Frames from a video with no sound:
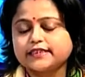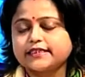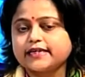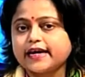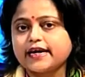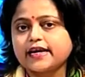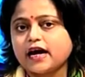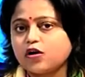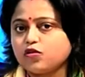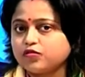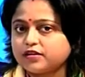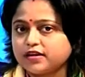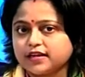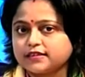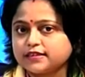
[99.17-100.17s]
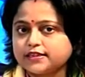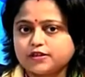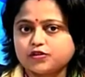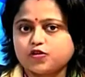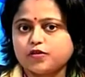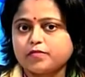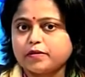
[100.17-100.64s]
যেই রাহু ট্রানজিট
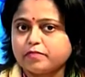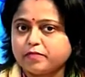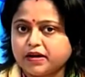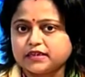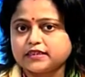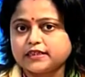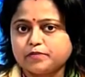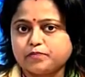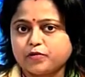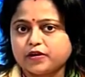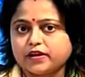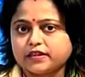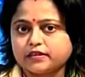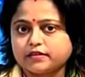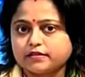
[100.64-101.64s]
করবে মার্চের পরে